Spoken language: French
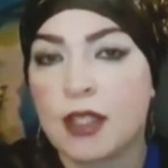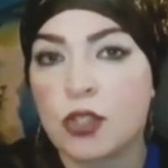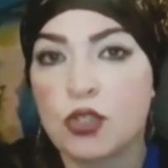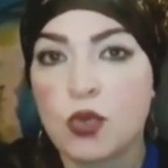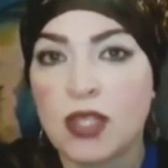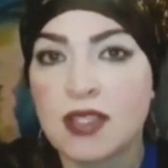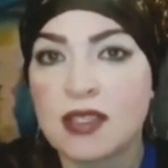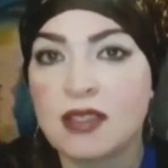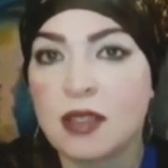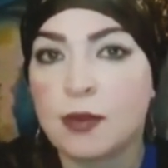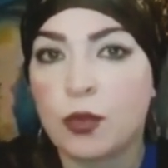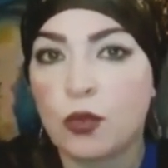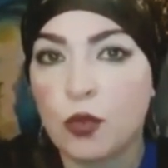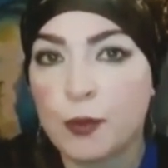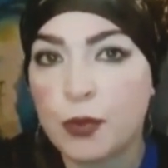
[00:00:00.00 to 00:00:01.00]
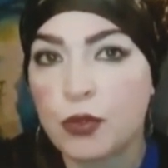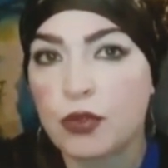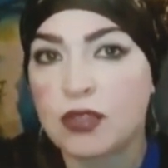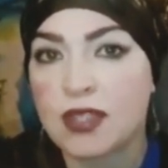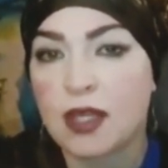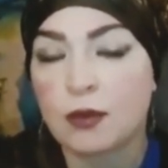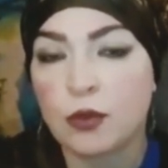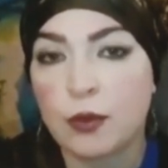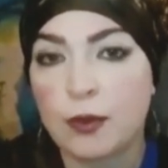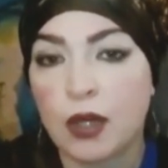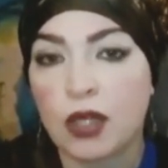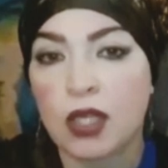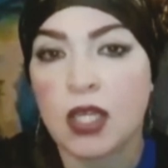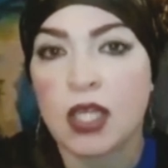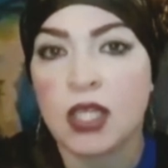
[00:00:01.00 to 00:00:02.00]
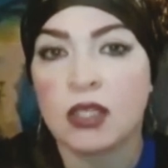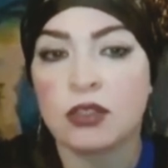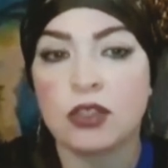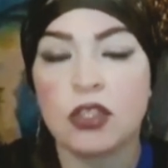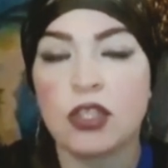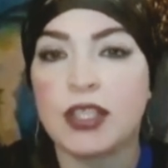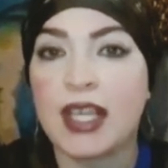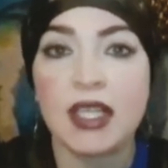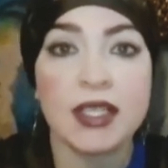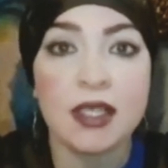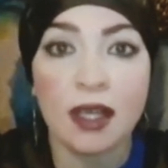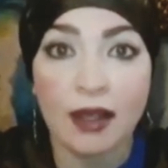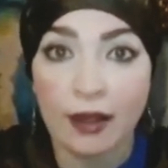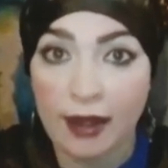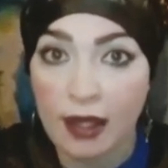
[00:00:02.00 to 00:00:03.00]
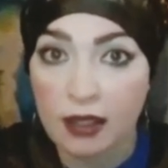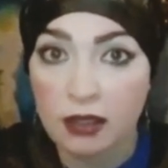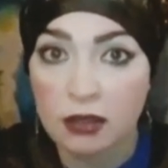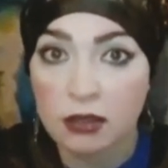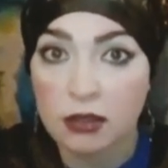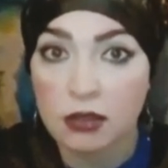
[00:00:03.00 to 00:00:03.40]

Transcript: Choisissez beaucoup plus un moment dans lequel il n'y a rien